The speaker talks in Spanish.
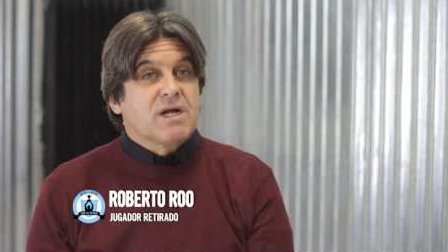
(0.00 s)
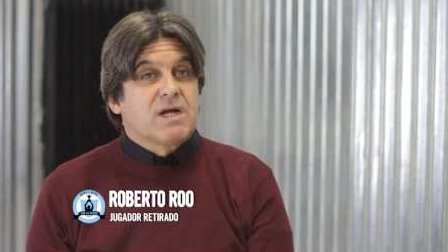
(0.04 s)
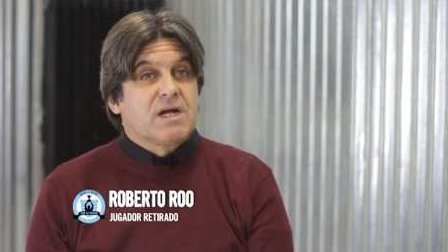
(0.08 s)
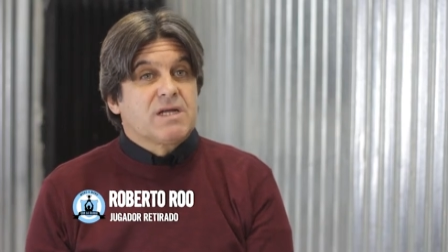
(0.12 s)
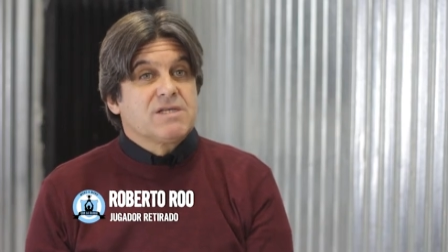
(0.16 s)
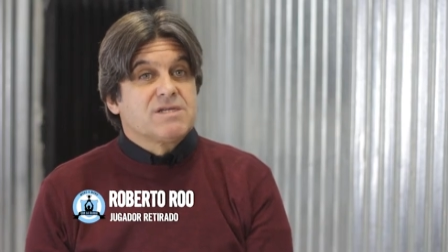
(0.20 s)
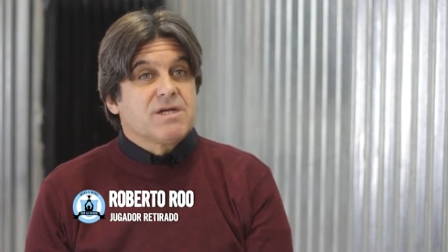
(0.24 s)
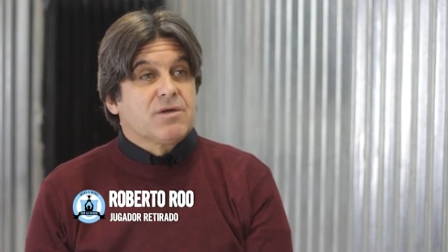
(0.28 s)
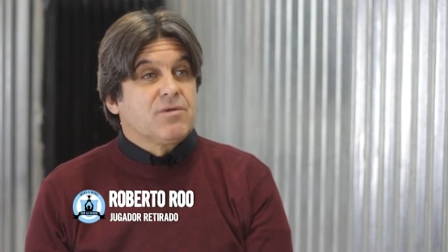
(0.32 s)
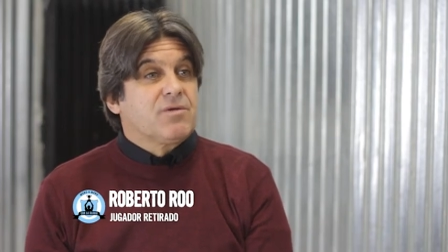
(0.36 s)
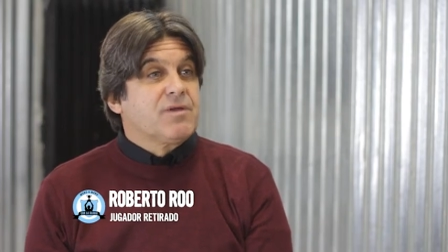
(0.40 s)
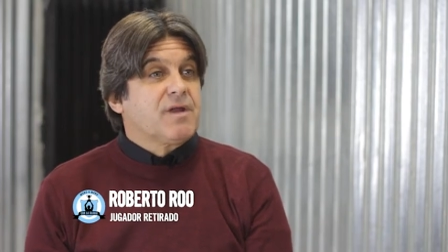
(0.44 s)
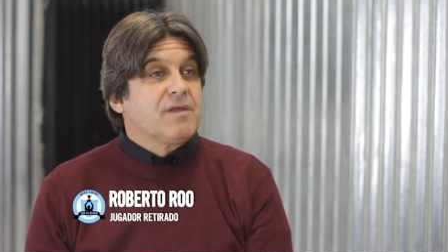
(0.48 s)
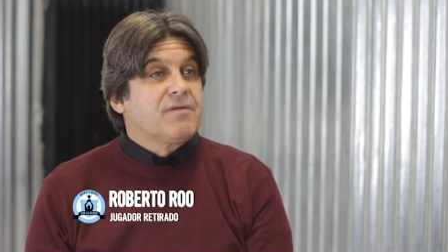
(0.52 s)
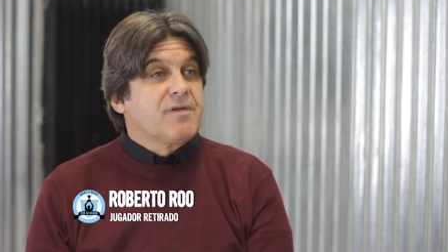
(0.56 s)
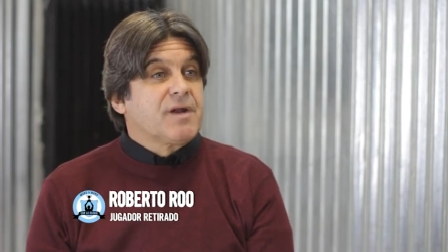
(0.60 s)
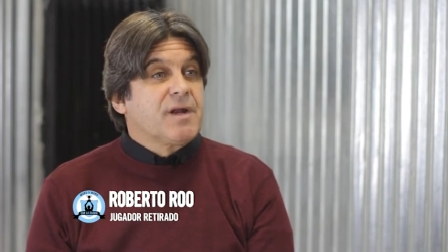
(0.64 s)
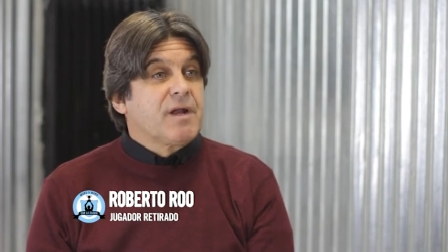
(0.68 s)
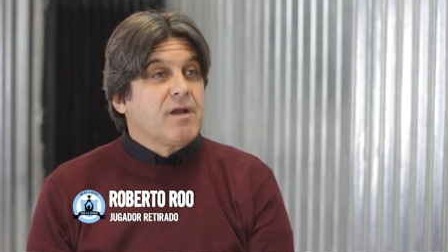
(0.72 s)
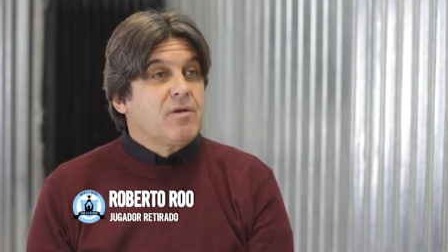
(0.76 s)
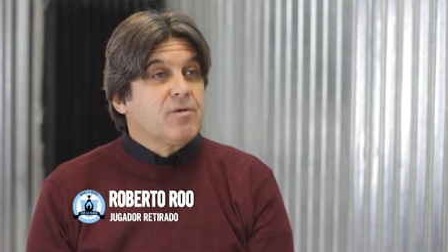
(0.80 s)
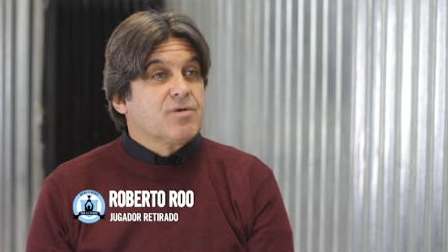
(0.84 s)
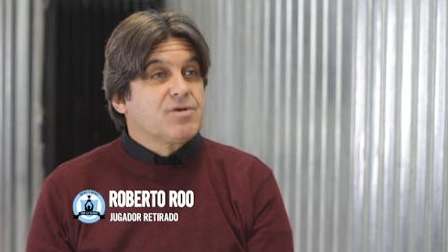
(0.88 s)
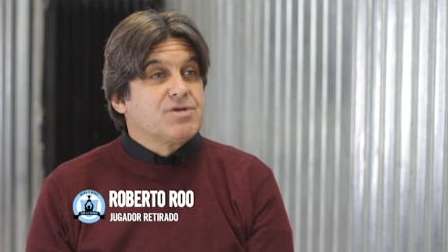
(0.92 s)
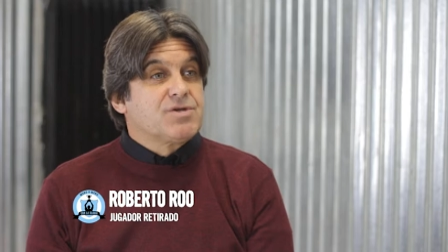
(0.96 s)
canchas donde
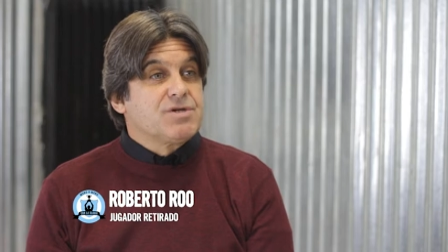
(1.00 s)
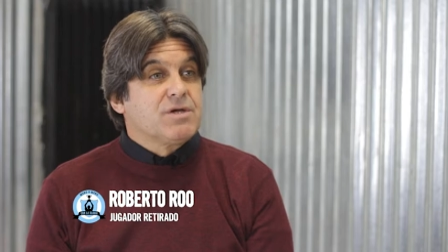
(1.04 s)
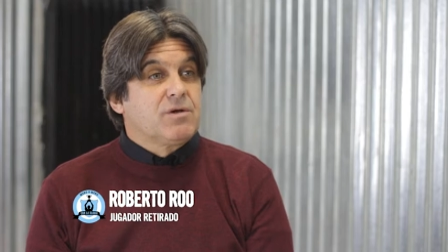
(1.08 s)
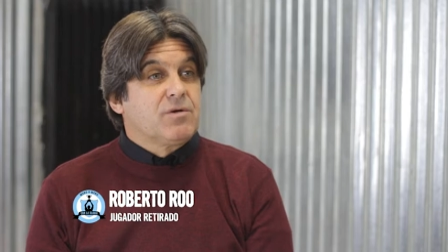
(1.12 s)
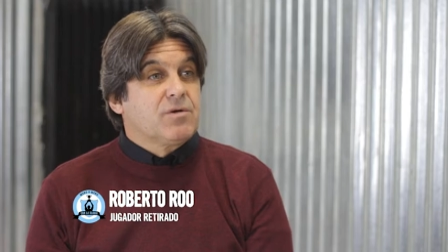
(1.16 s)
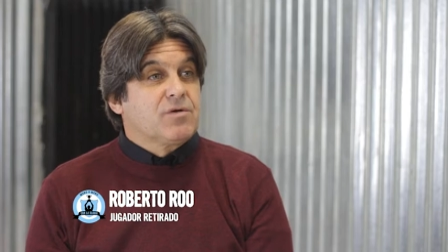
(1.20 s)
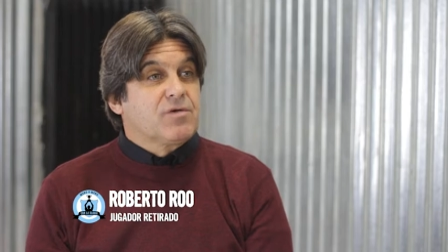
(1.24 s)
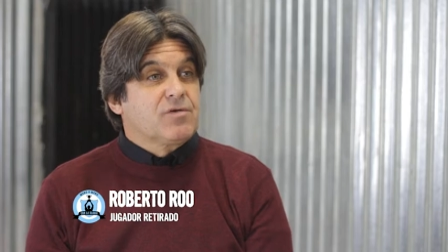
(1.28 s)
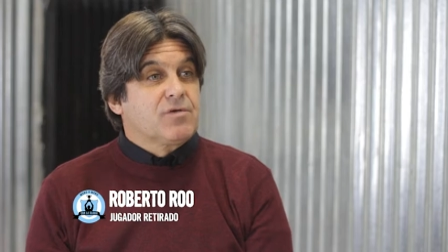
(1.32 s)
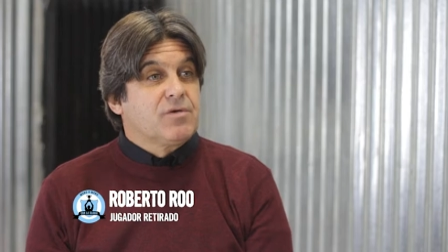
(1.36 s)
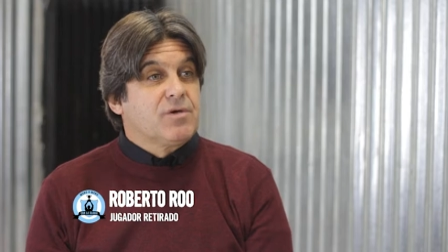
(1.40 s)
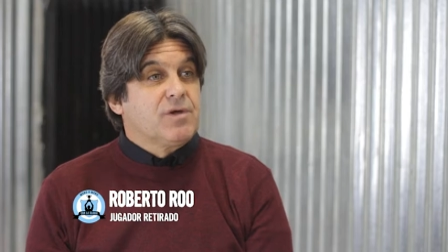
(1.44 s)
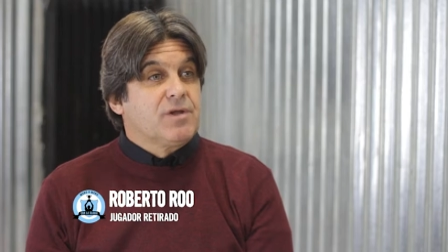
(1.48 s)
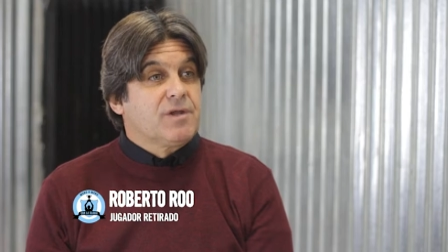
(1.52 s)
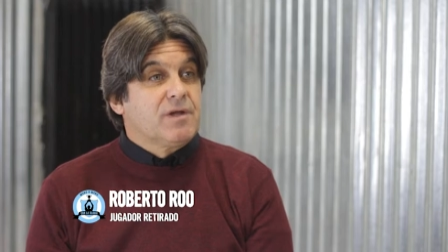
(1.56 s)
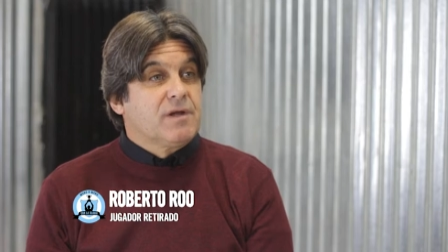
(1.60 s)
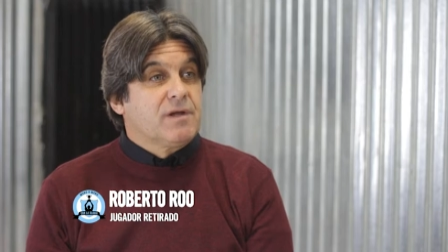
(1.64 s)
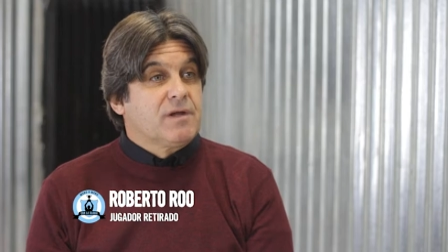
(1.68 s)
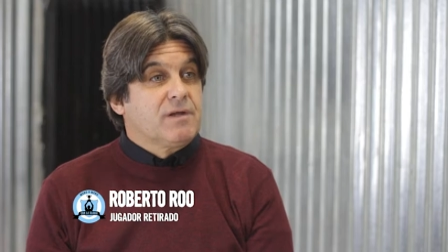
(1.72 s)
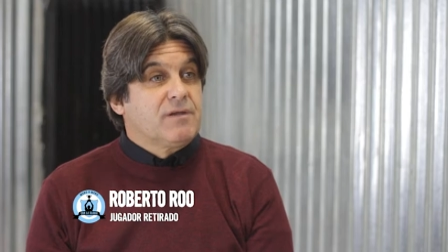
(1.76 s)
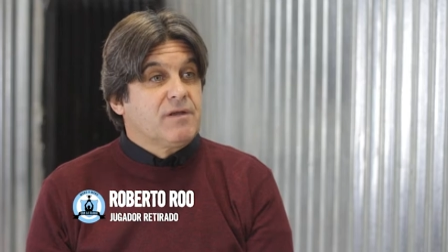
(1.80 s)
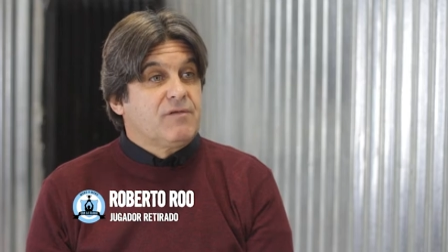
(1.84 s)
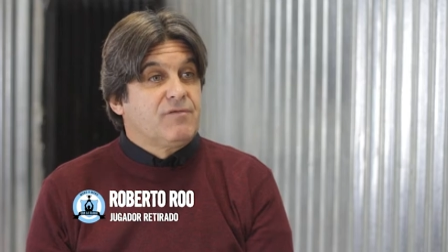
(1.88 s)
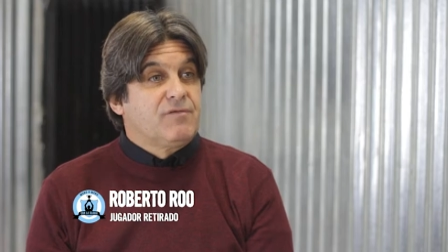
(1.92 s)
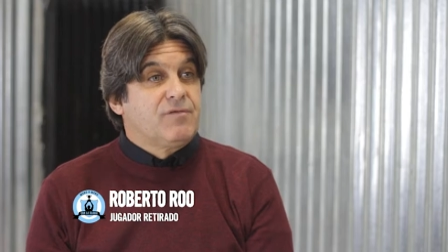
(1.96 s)
entrenan los chicos hoy
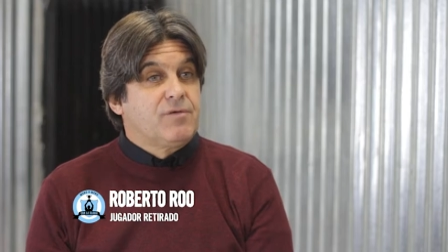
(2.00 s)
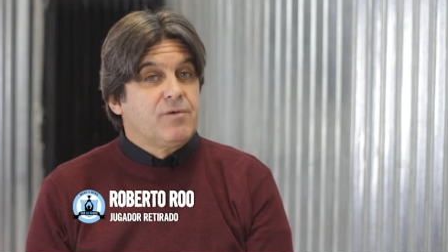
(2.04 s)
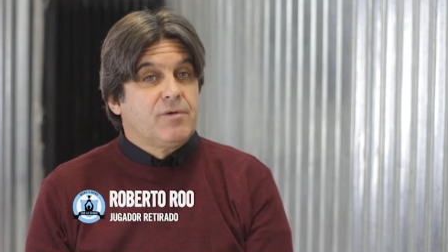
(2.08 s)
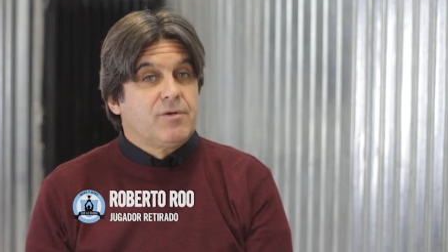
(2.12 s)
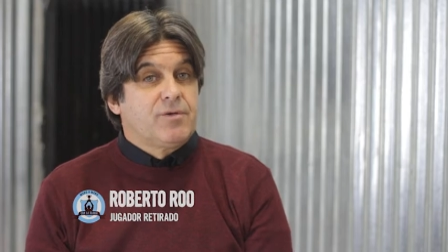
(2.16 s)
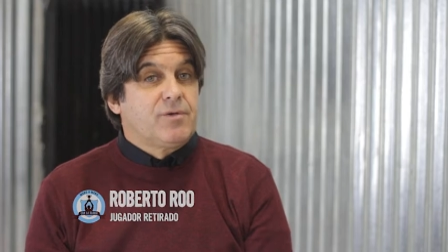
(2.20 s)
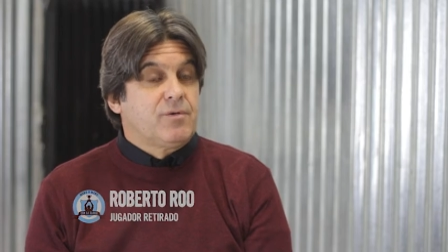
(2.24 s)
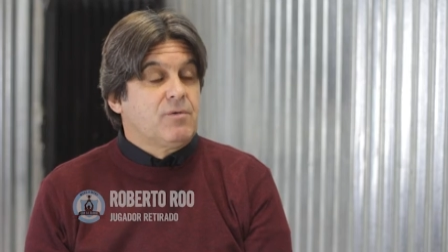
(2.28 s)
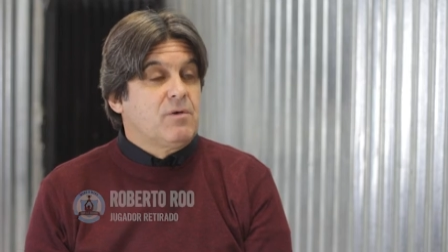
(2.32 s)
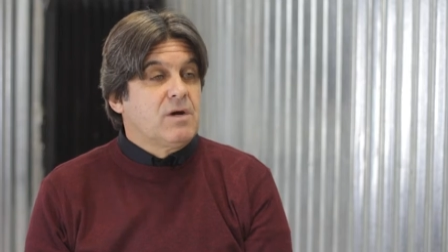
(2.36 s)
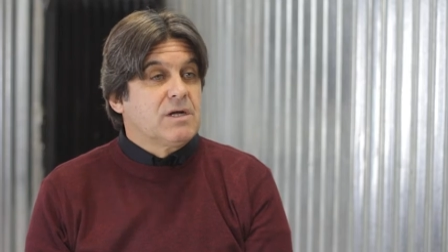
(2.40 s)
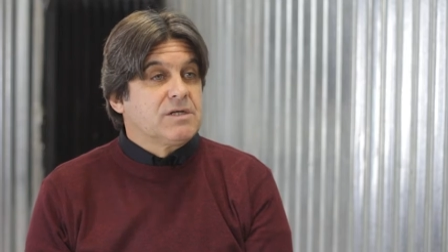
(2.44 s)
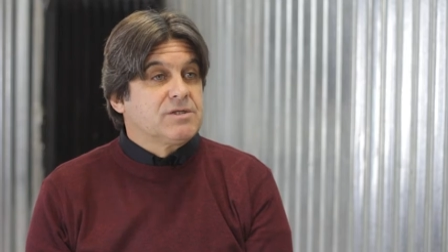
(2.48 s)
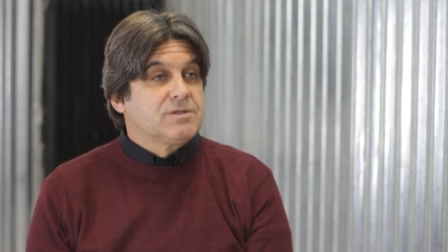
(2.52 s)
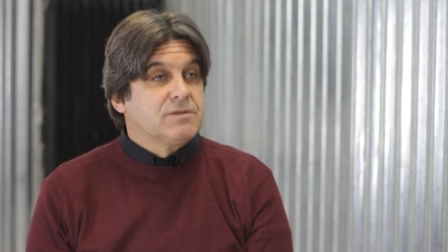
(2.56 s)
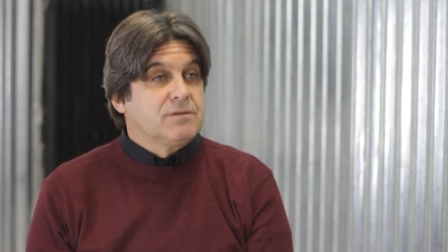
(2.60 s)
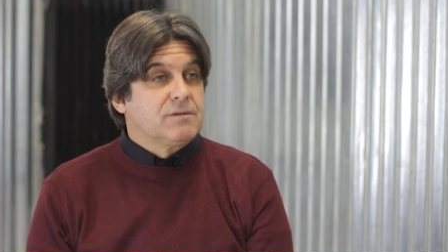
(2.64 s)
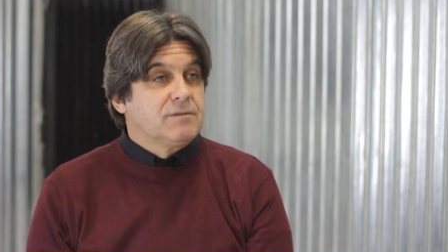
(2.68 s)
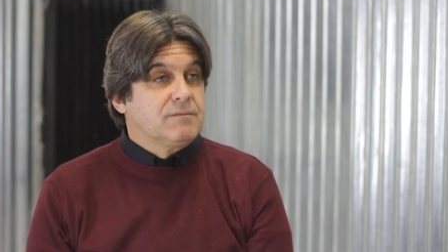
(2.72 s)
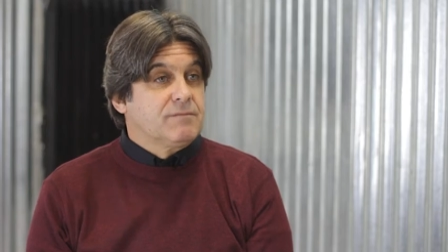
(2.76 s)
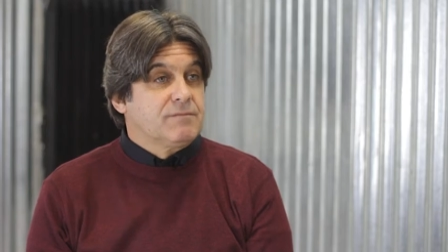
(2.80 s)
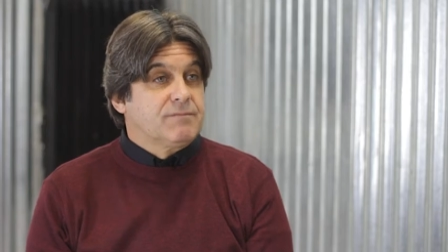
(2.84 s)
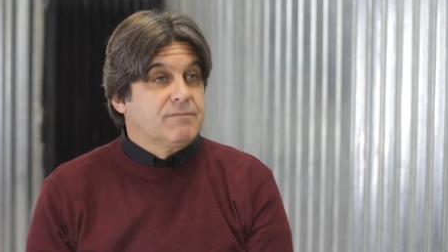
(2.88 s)
de fútbol uruguayo.